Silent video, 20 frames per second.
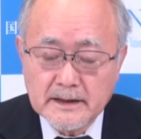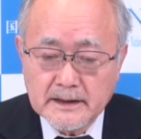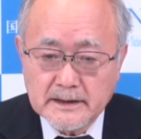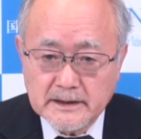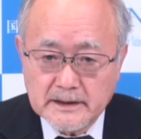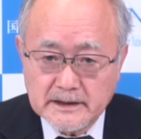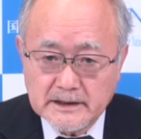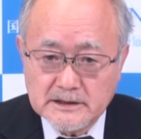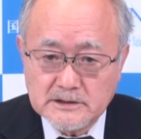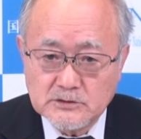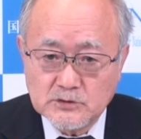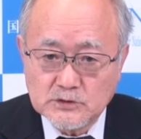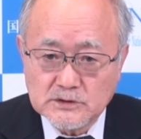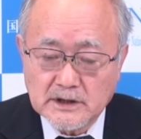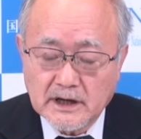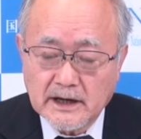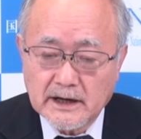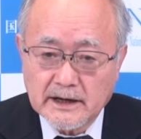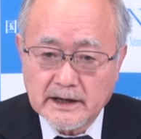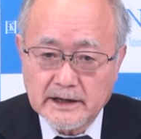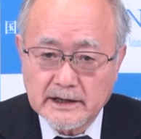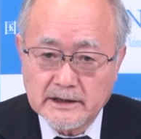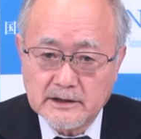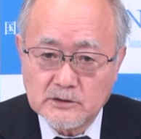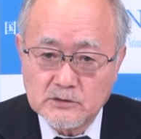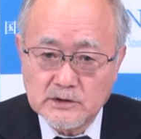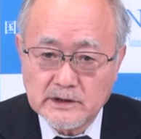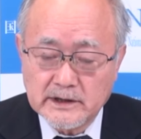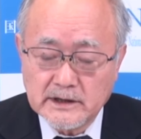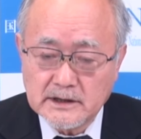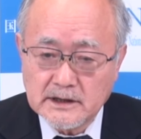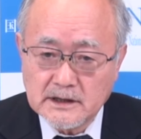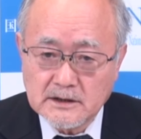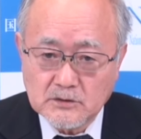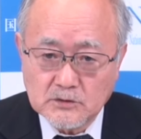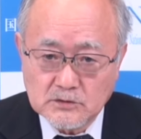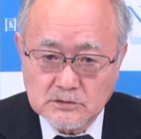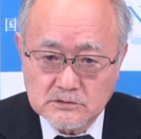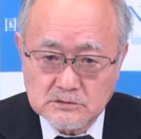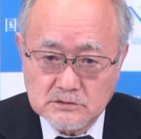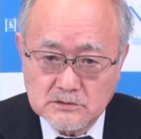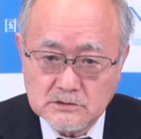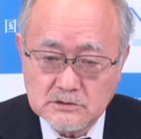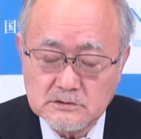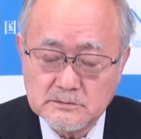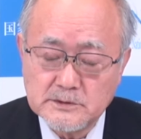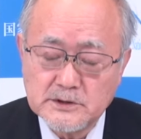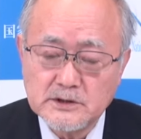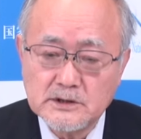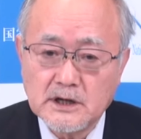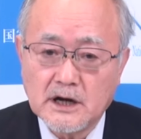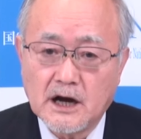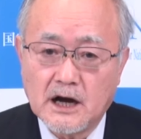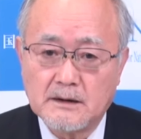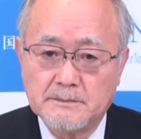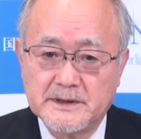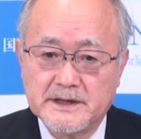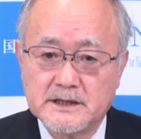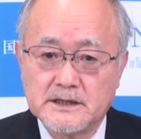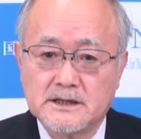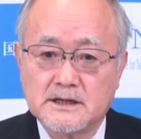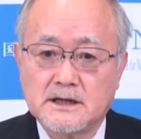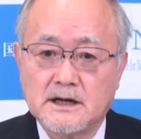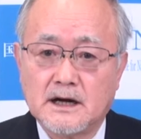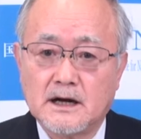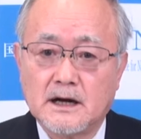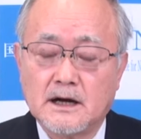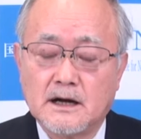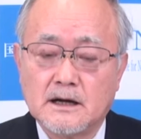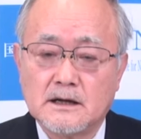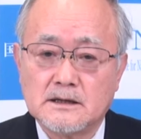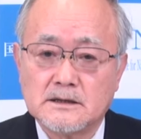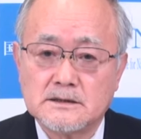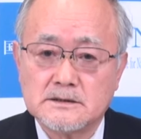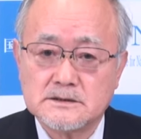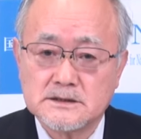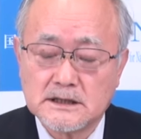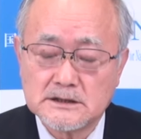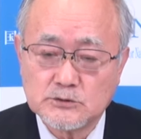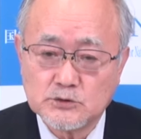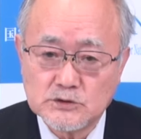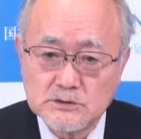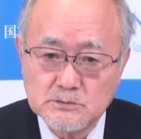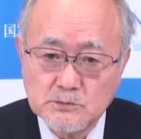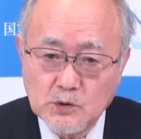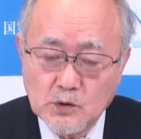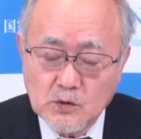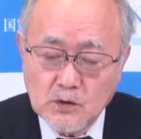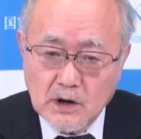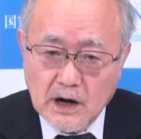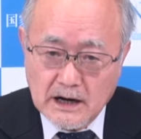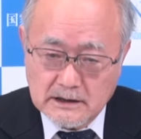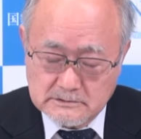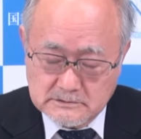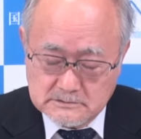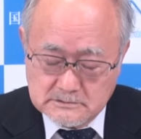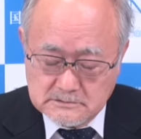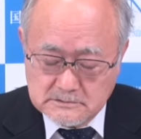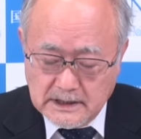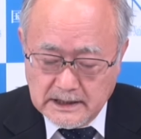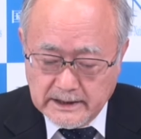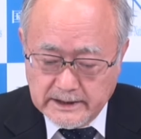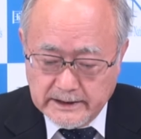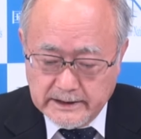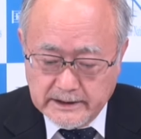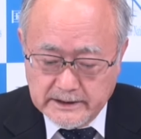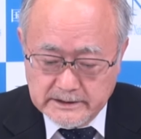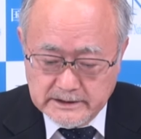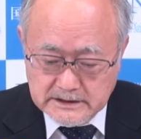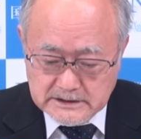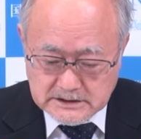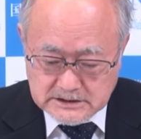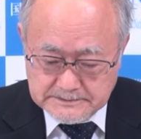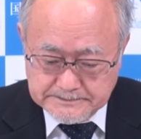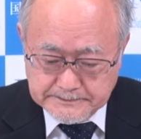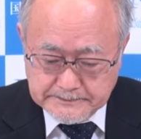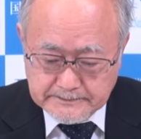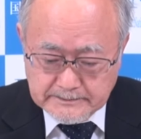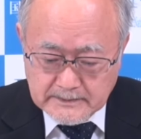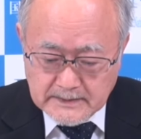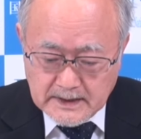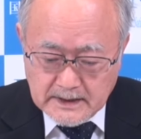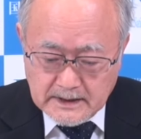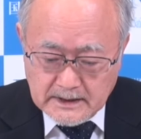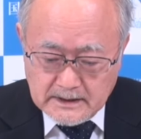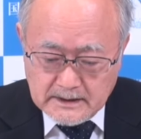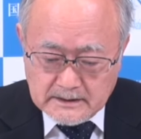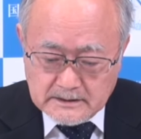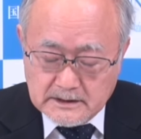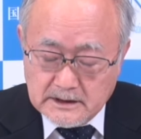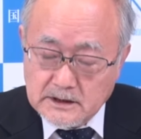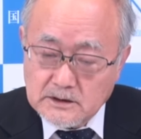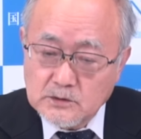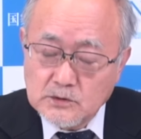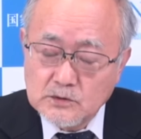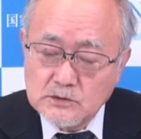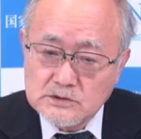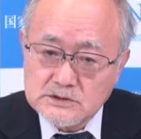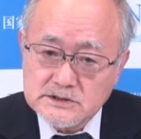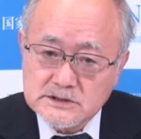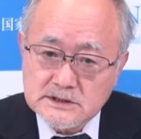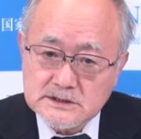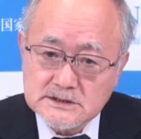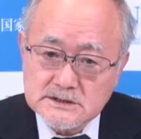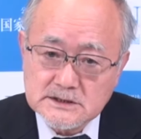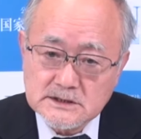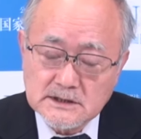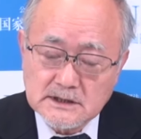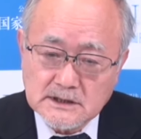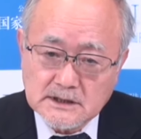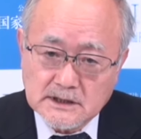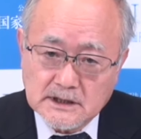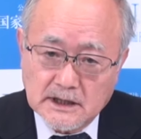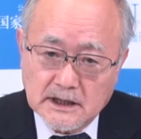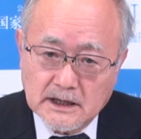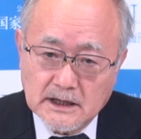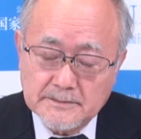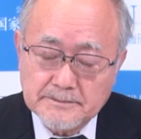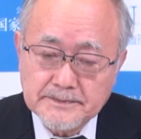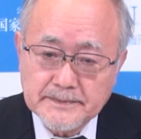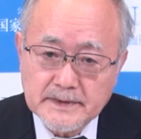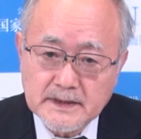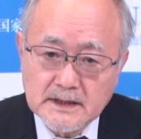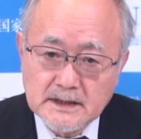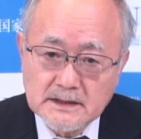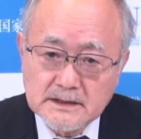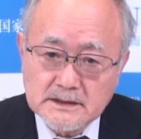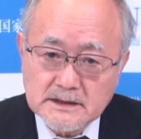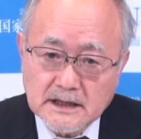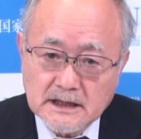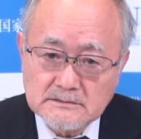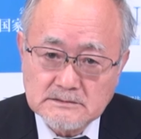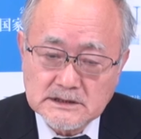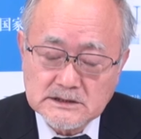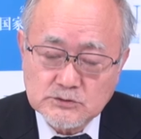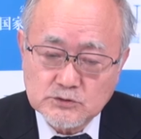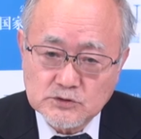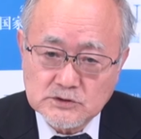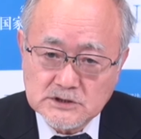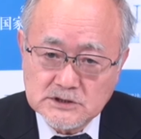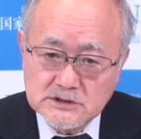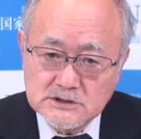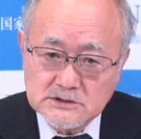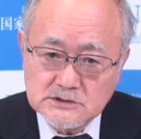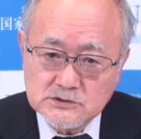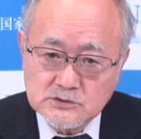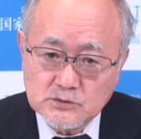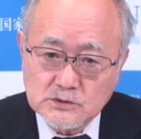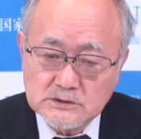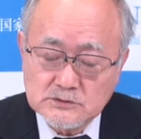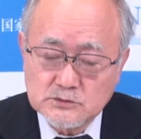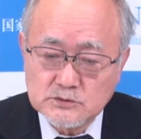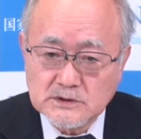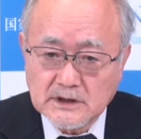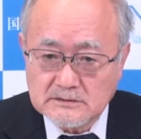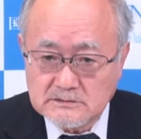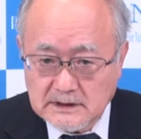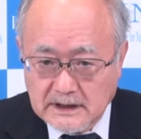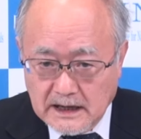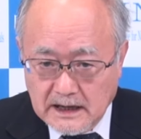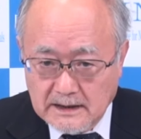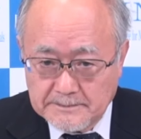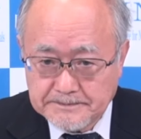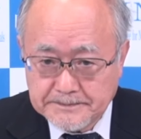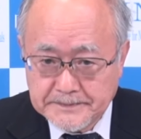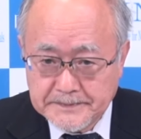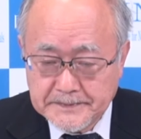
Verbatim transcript: インド太平洋の沿岸国およびアメリカなどにもあるわけです。でこうしたさなか台湾との緊張がどうなるか